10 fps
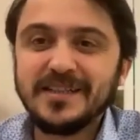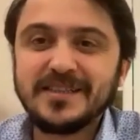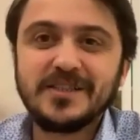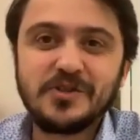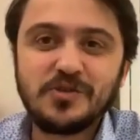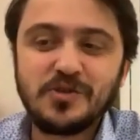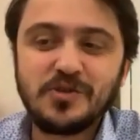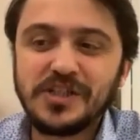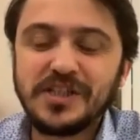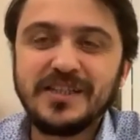satış
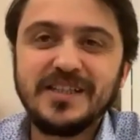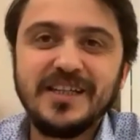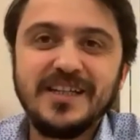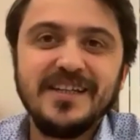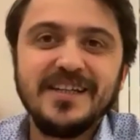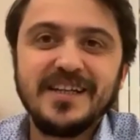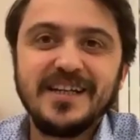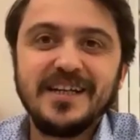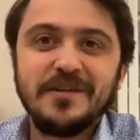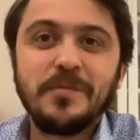süreçlerini,
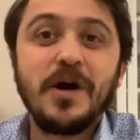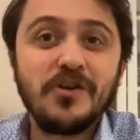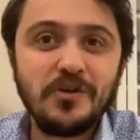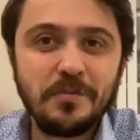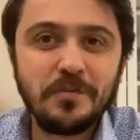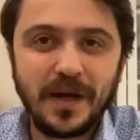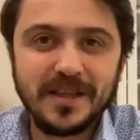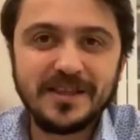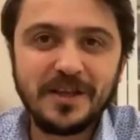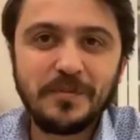e, malum
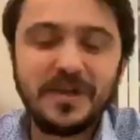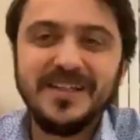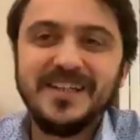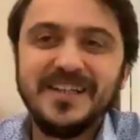pandemi,